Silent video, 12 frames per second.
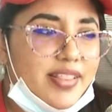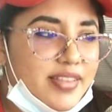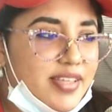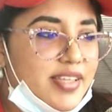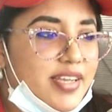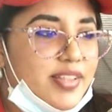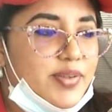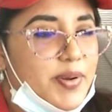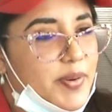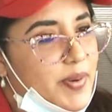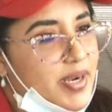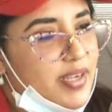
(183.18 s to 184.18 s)
antes de que nos
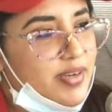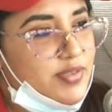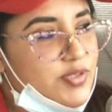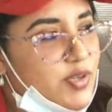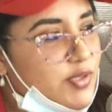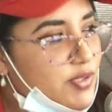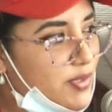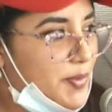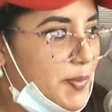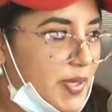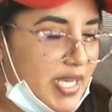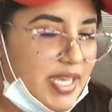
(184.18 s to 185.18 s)
robaran a nosotros,
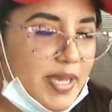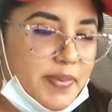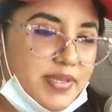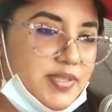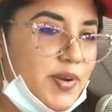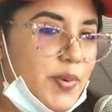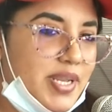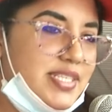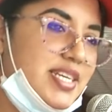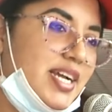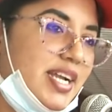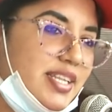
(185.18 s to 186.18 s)
por aquí pasó una
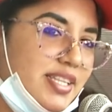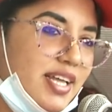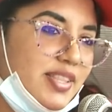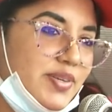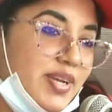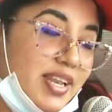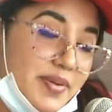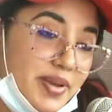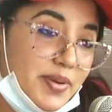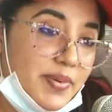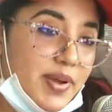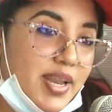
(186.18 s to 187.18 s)
chica gritando que le
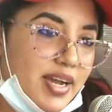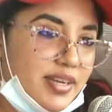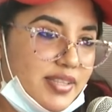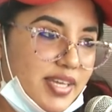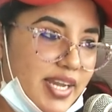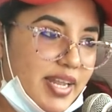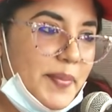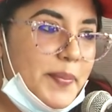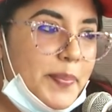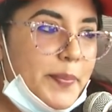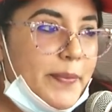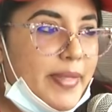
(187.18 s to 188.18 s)
habían robado la cartera.
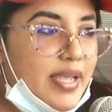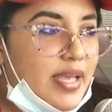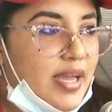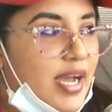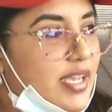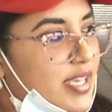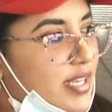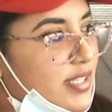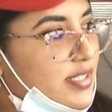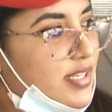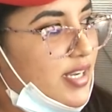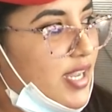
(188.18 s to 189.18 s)
Aquí
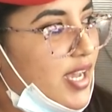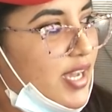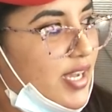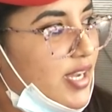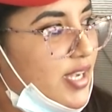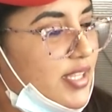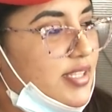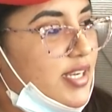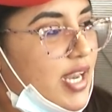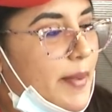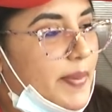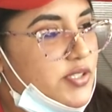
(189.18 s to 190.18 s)
entre, las
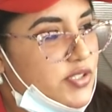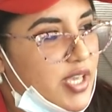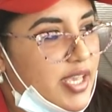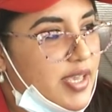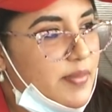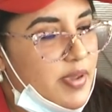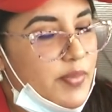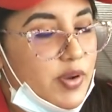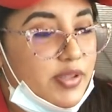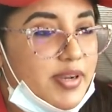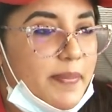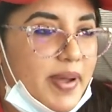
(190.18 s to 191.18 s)
personas aquí mismo
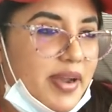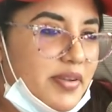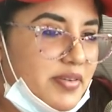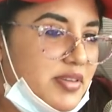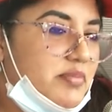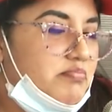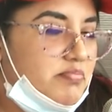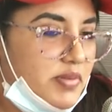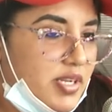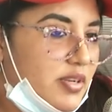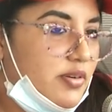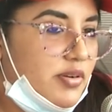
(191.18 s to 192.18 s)
lo atraparon y
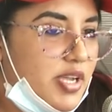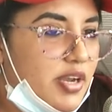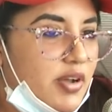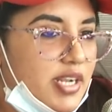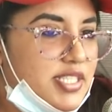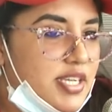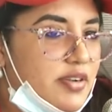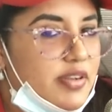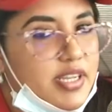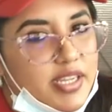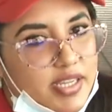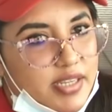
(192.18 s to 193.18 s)
pues lo cogieron al chico y
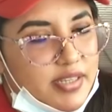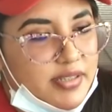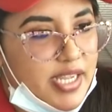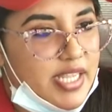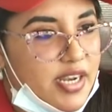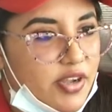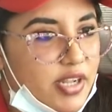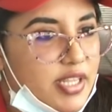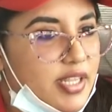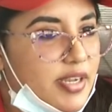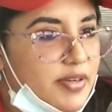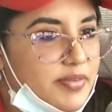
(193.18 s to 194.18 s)
le quitaron el
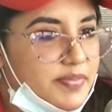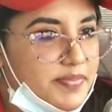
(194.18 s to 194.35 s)
dinero.